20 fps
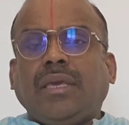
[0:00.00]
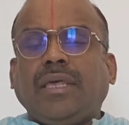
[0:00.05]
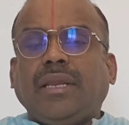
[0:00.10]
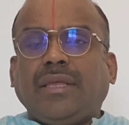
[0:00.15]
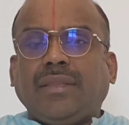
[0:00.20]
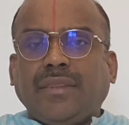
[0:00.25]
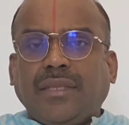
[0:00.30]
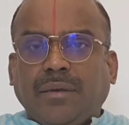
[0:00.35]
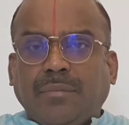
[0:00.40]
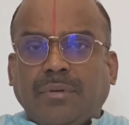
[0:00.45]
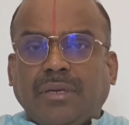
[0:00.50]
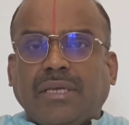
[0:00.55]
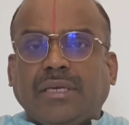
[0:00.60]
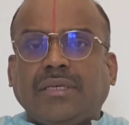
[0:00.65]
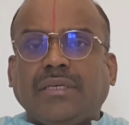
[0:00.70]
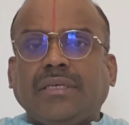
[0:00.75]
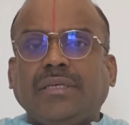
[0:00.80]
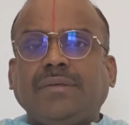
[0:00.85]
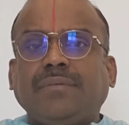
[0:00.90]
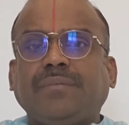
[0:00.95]
இறந்த
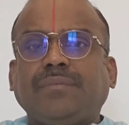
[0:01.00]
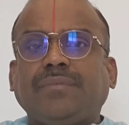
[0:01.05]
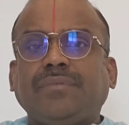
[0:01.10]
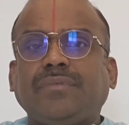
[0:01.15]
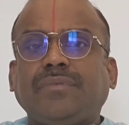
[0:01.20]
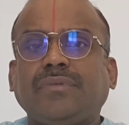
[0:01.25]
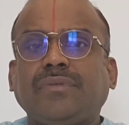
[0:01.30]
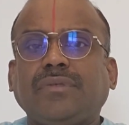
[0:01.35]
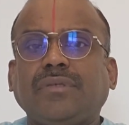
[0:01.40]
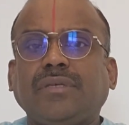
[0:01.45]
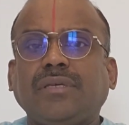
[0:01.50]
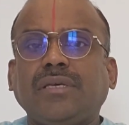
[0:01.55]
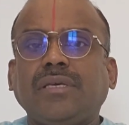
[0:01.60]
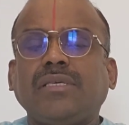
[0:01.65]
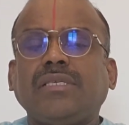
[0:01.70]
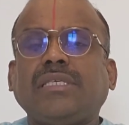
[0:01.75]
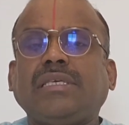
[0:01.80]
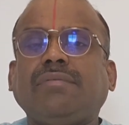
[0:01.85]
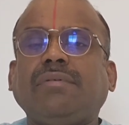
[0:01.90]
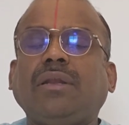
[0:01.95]
பிறகு
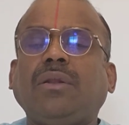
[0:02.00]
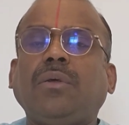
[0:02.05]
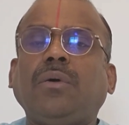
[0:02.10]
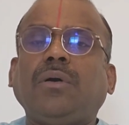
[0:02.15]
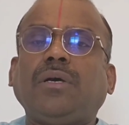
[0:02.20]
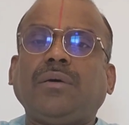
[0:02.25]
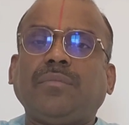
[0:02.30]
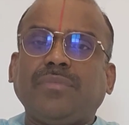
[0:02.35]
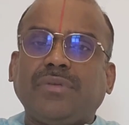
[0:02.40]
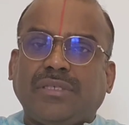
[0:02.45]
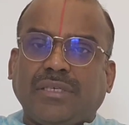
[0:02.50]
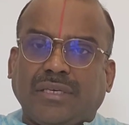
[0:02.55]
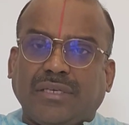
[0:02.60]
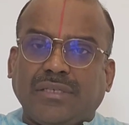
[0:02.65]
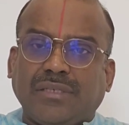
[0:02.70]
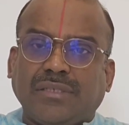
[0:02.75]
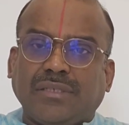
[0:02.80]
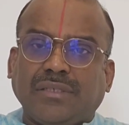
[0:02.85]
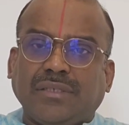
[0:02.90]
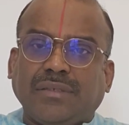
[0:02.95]
சிவலோகம்
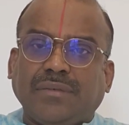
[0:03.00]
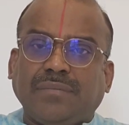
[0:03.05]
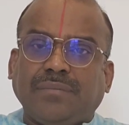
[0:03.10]
சென்று